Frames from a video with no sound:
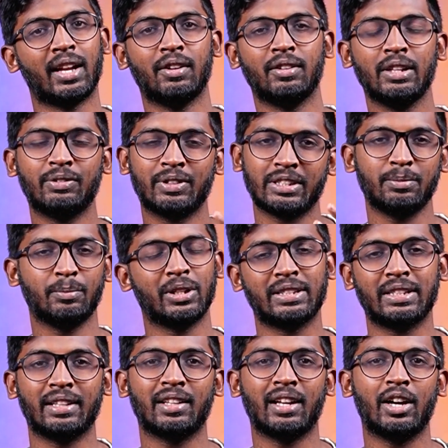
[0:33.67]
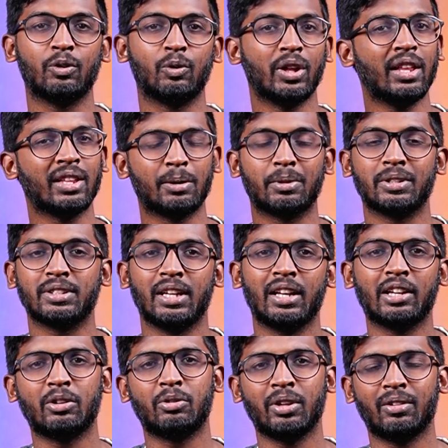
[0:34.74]
ஏன்னா வந்துட்டு ஃபஸ்ட் மேட்ச் நெதர்லாண்டு கூட அதுக்கப்புறம்
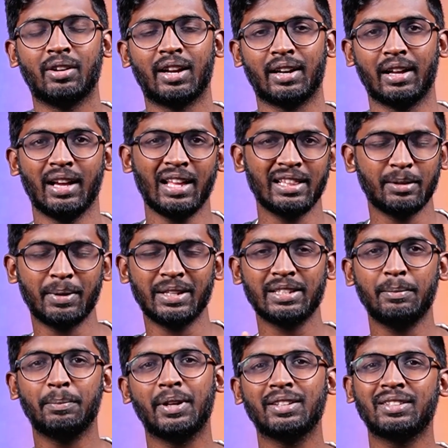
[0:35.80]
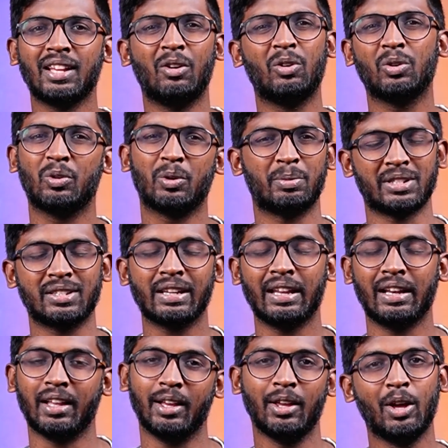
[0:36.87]
ஸ்ரீலங்கா கூட விளாட்றாங்க அந்த மேட்ச்சில் பெருசாக அவங்களுக்கு ஒரு பிரச்சனை
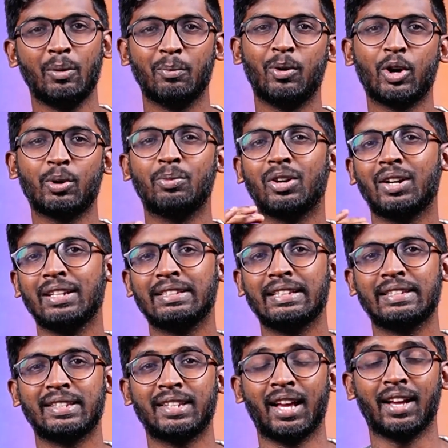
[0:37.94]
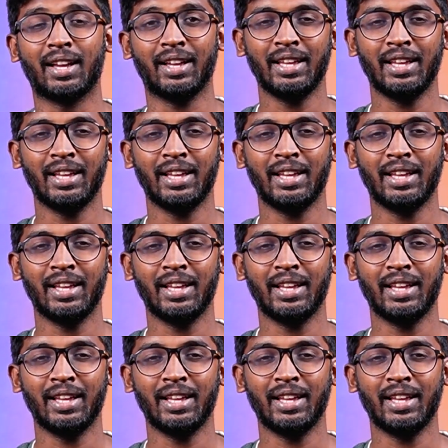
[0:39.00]
இல்லை போகிற போக்கில் ஜெயிச்சிட்டாங்க